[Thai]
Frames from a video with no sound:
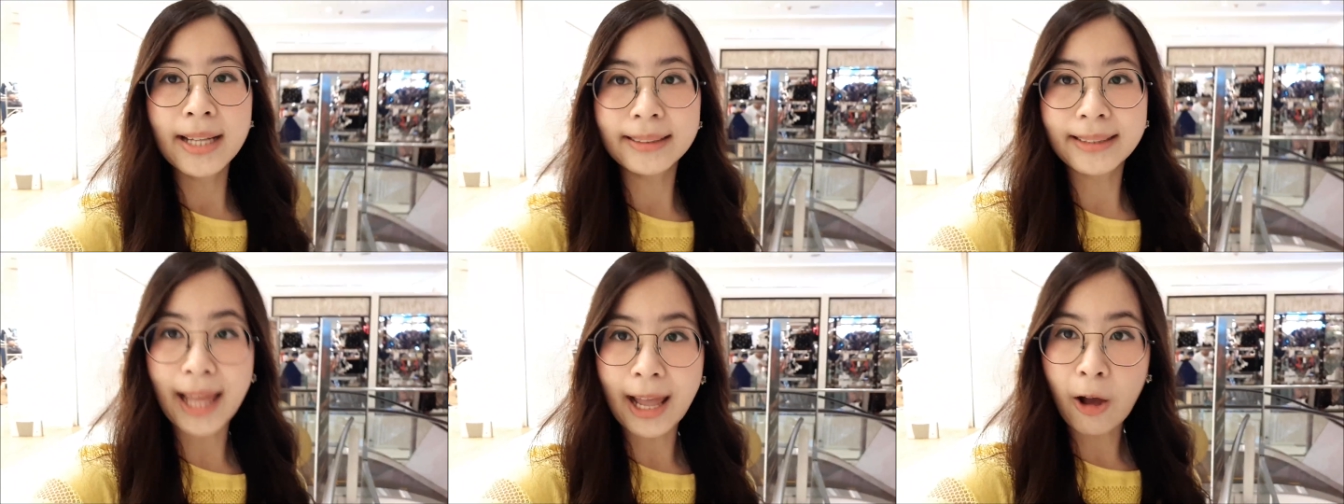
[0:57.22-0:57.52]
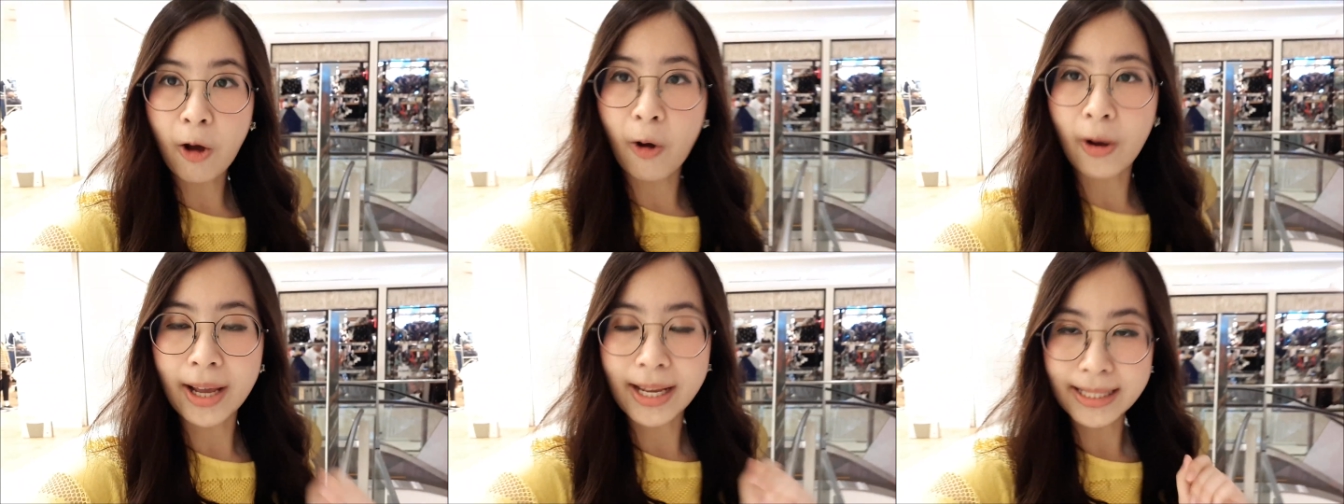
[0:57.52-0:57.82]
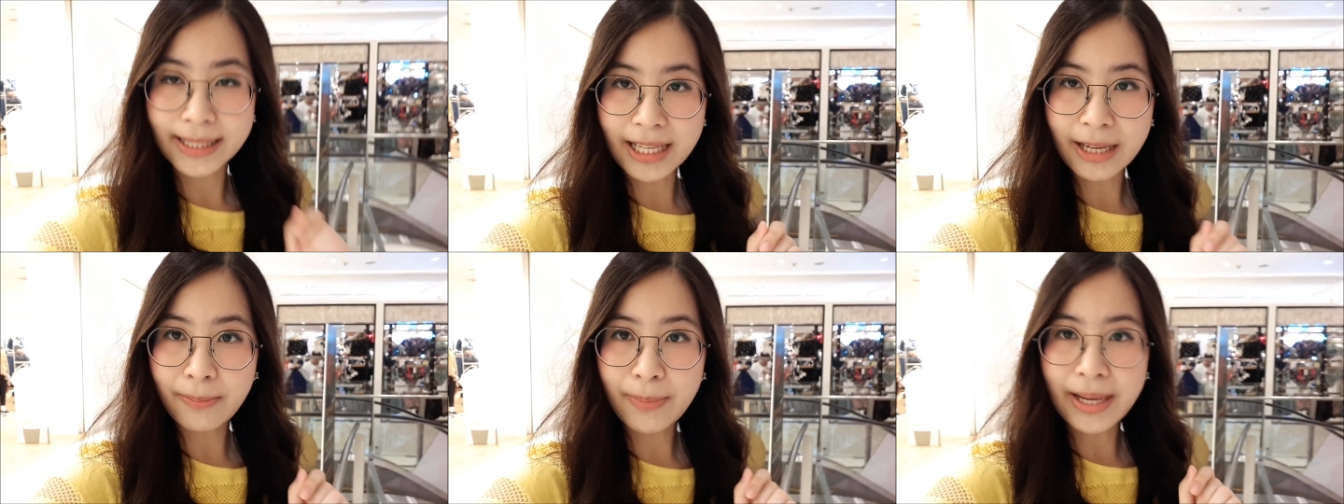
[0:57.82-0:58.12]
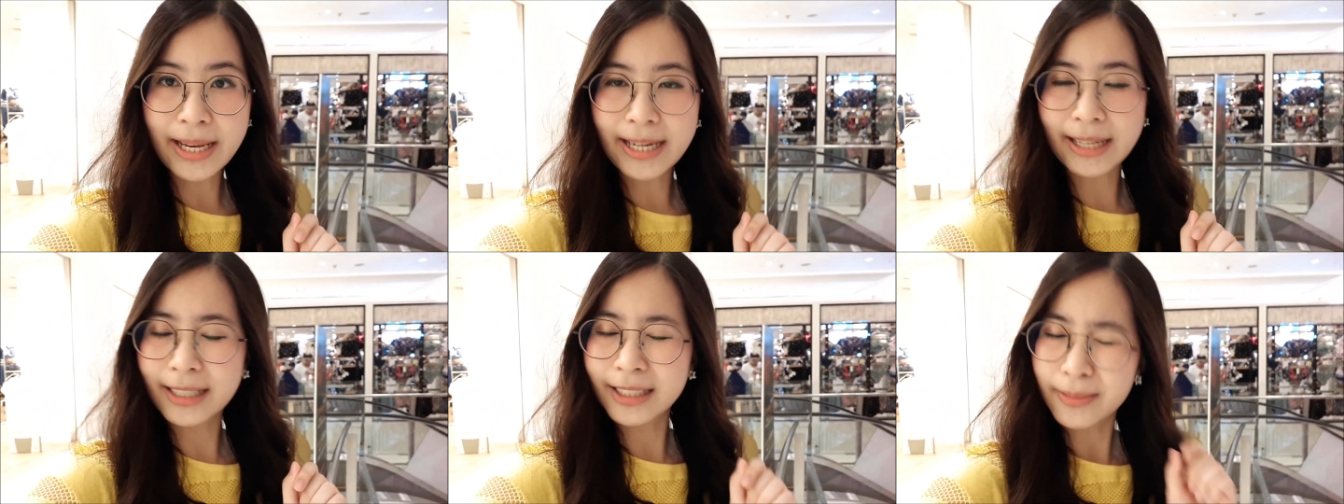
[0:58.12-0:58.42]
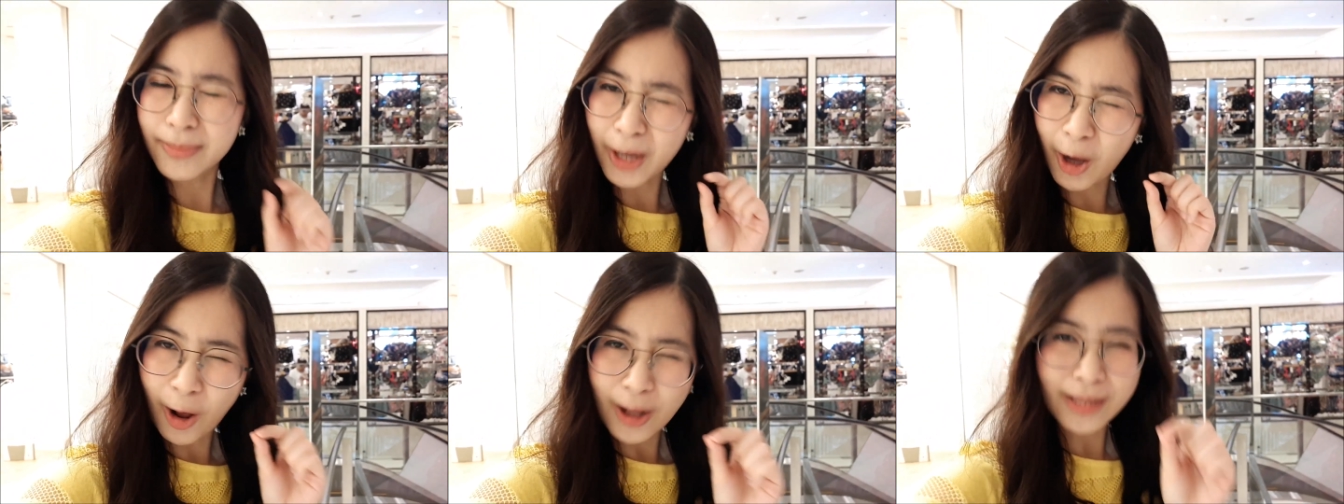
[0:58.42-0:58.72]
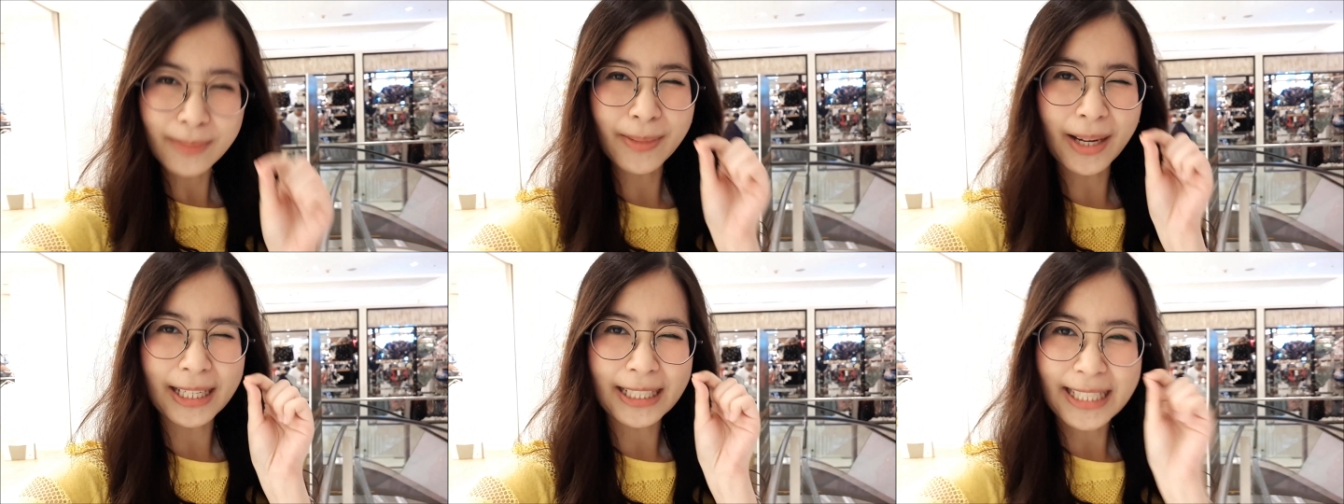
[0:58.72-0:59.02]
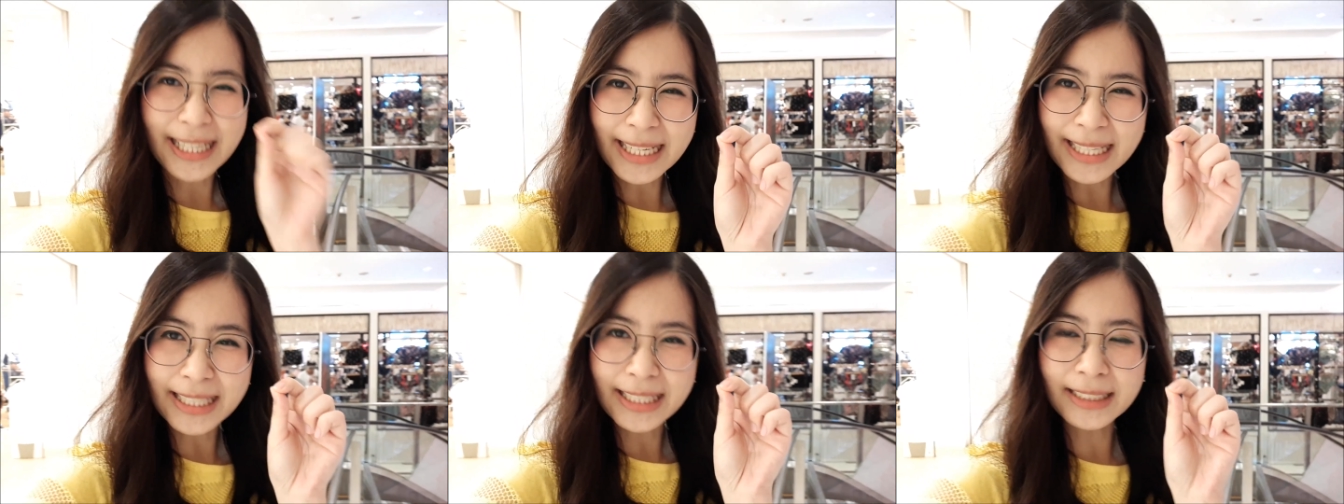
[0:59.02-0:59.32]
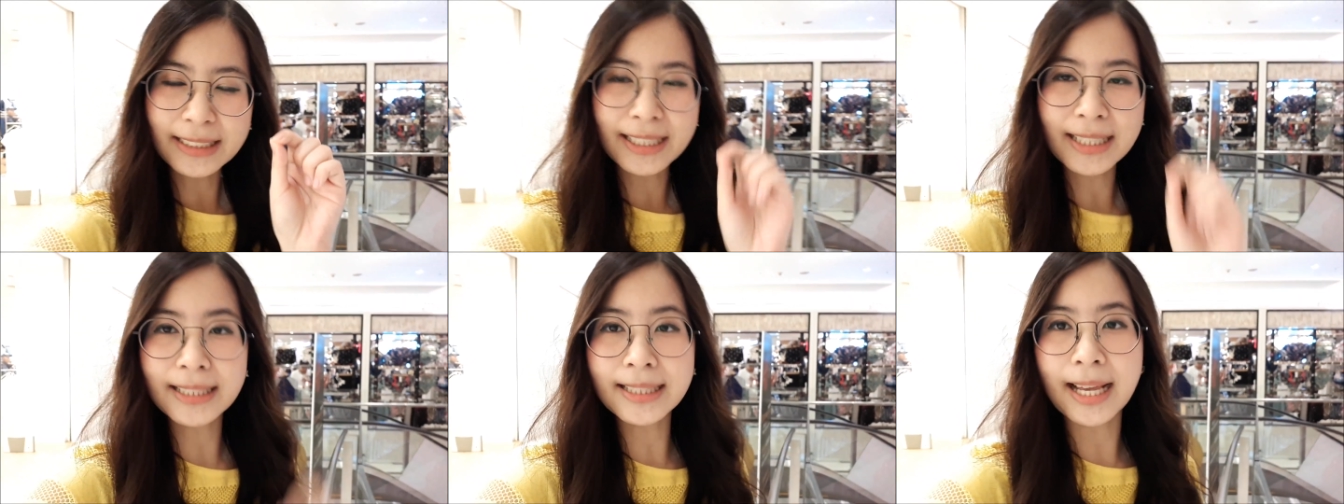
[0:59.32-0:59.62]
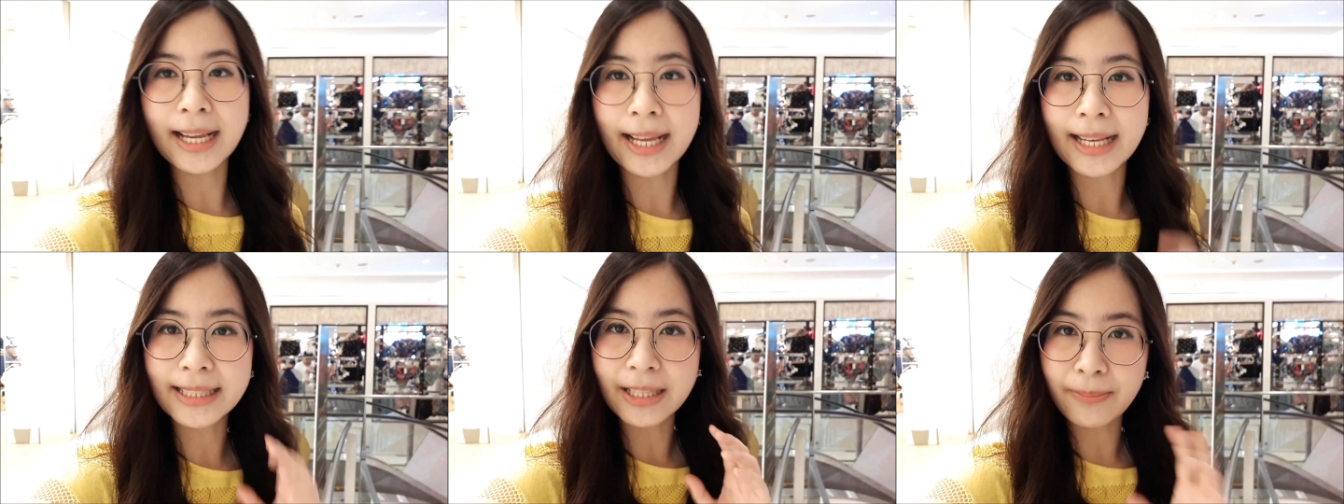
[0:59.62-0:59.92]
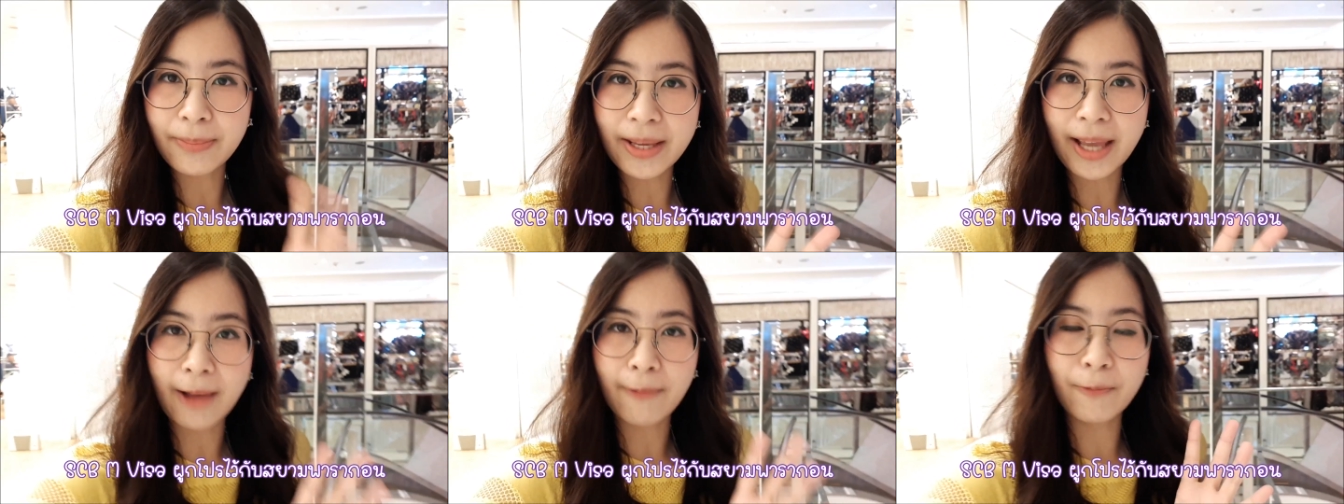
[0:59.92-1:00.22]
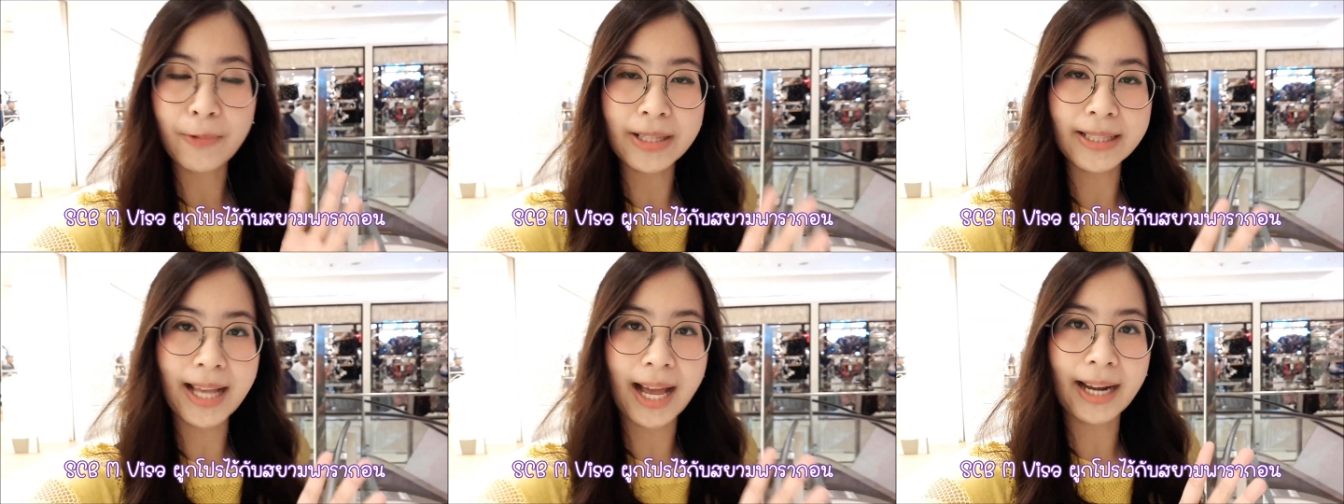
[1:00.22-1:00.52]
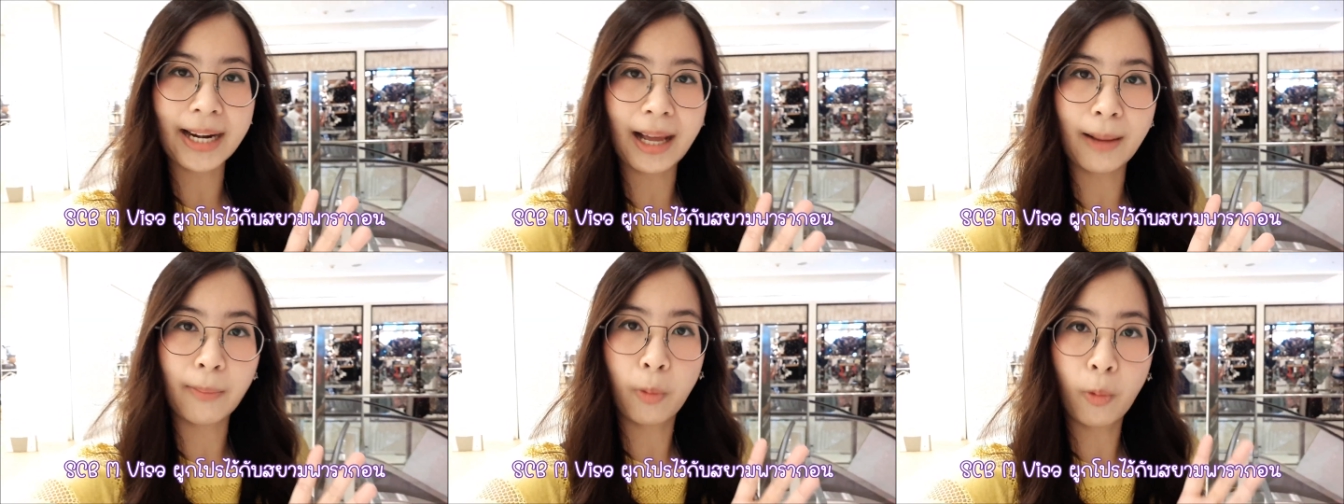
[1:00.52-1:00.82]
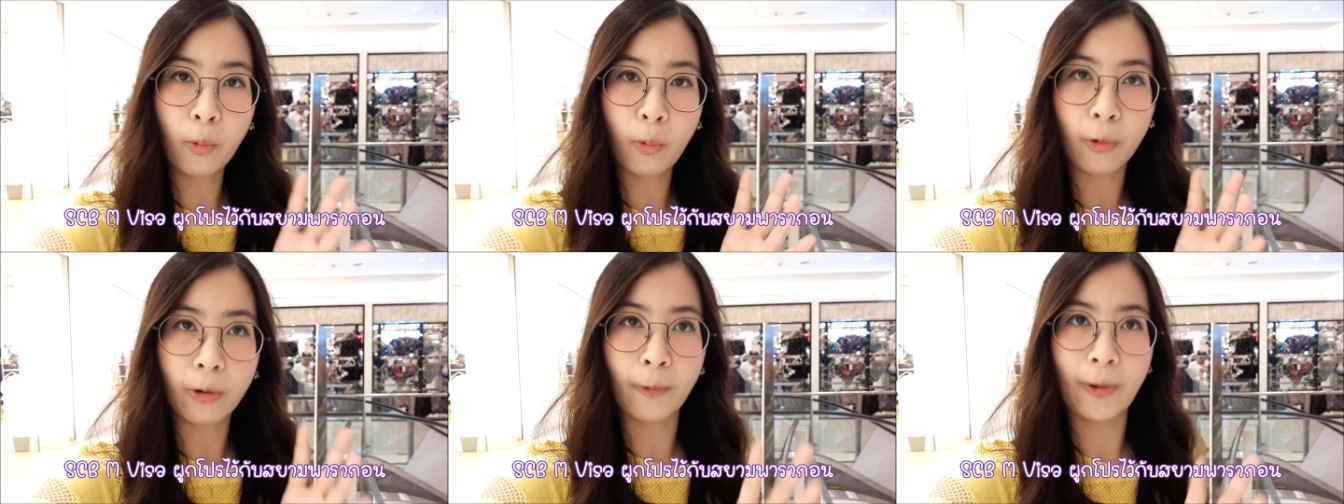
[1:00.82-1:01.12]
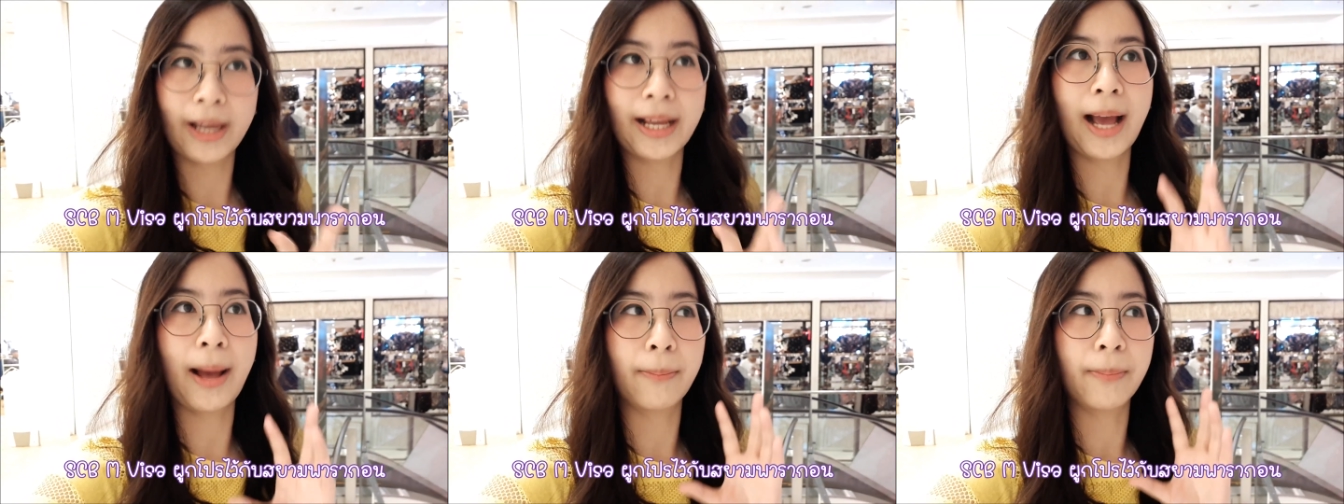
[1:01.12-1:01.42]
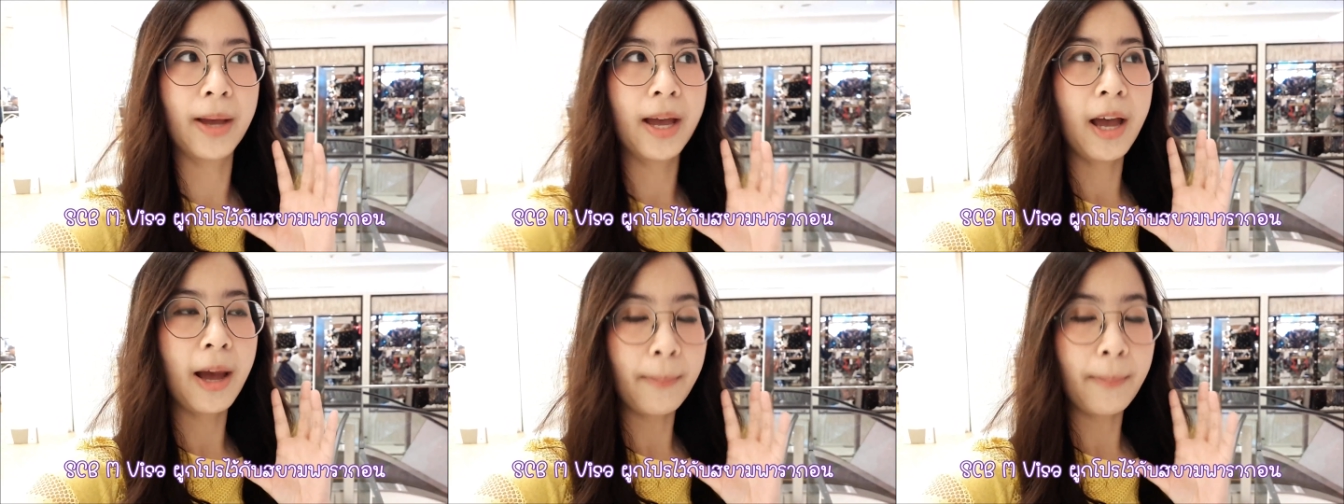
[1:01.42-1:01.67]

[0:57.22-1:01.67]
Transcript: แต่ของ SCB เนี่ยก็จะมีข้อจำกัดนิดนึงเนื่องจาก SCB M Visa ผูกไว้กับ